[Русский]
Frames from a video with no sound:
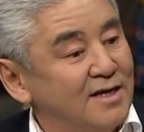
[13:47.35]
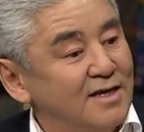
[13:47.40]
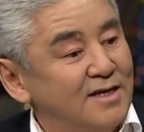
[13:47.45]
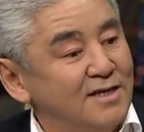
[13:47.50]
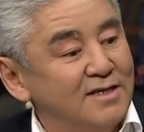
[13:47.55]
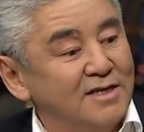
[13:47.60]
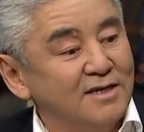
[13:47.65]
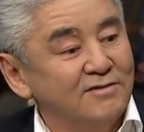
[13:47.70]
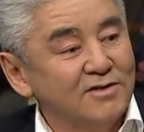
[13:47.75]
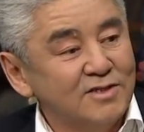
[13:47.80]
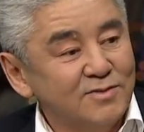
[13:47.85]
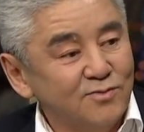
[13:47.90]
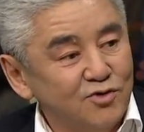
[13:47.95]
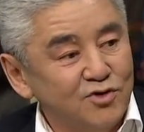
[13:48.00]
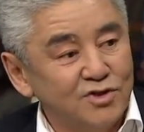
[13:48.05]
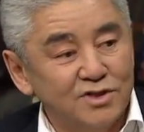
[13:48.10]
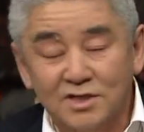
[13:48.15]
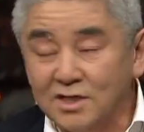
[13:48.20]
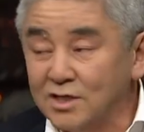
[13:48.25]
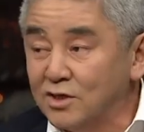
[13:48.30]
И те
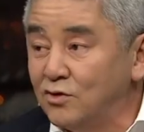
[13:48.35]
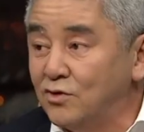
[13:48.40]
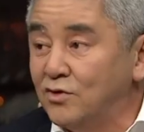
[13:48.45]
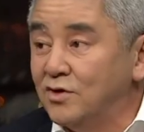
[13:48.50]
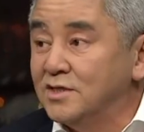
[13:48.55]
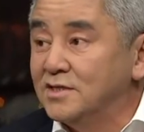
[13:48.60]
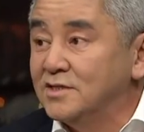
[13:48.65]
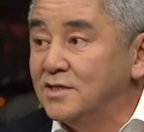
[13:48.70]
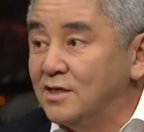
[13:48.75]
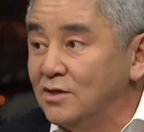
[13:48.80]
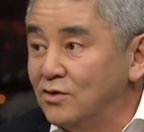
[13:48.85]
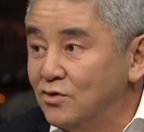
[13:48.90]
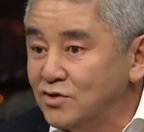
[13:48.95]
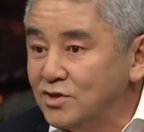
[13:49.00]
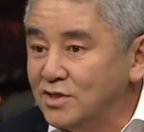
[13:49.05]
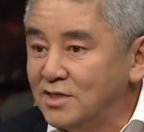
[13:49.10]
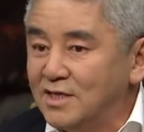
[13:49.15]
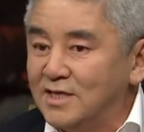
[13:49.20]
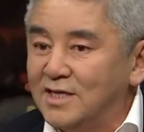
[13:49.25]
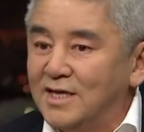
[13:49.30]
возможности, которые у нас
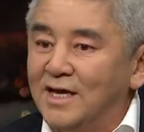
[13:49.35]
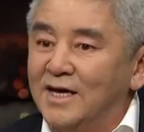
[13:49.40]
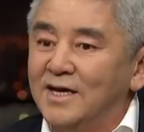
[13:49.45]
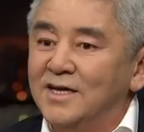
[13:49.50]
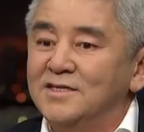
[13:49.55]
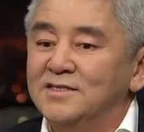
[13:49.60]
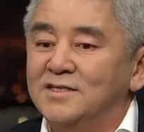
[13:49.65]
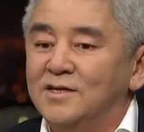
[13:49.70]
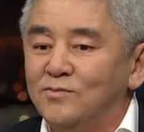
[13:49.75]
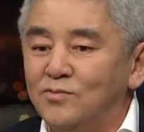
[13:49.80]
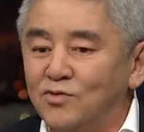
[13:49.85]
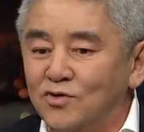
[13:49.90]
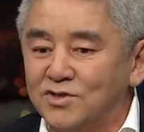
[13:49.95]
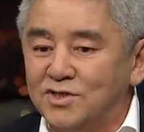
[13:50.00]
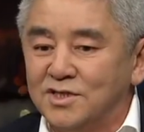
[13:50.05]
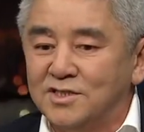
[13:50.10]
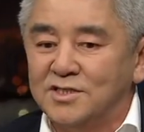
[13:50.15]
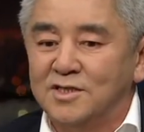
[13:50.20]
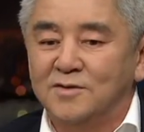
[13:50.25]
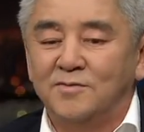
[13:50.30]
заложены, это гораздо
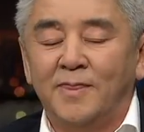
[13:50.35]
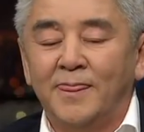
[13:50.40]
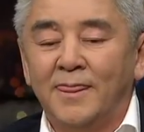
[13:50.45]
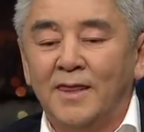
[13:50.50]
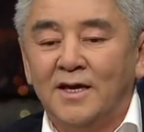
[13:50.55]
больше, чем